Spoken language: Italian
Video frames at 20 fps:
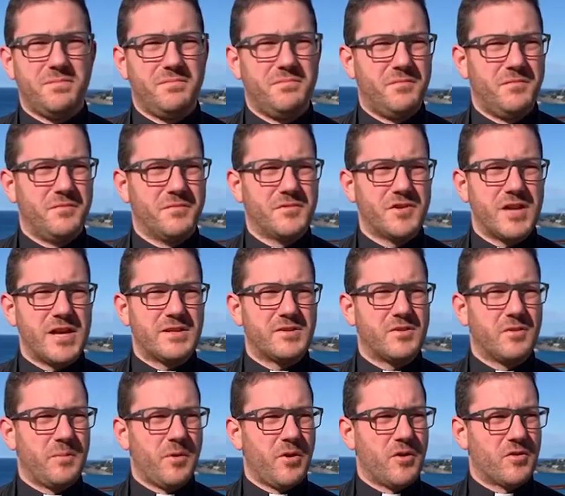un
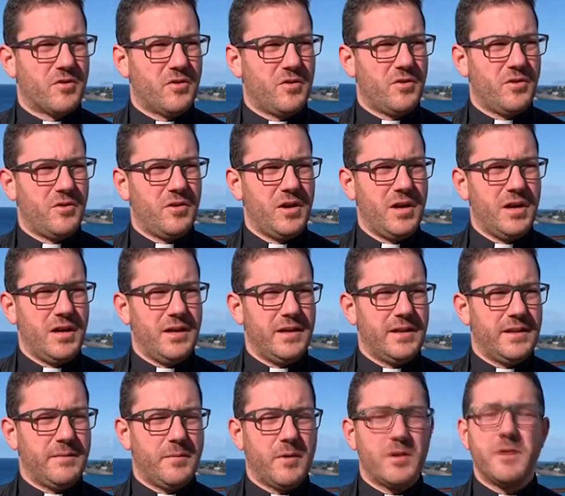gesto poco,
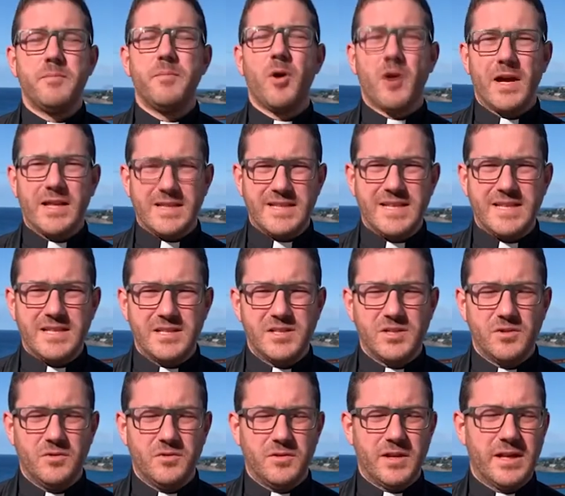di, po- di, poca
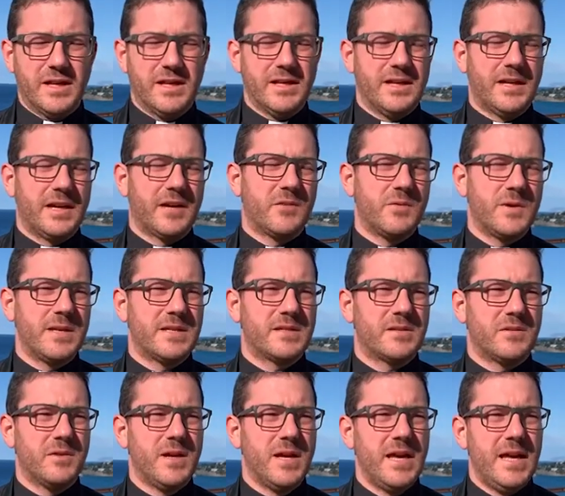attenzione è
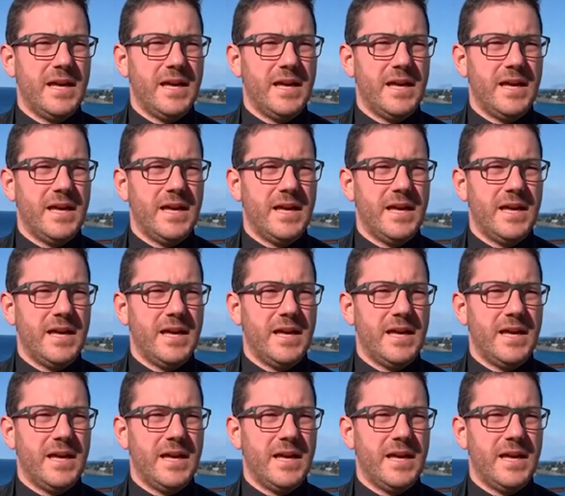questo.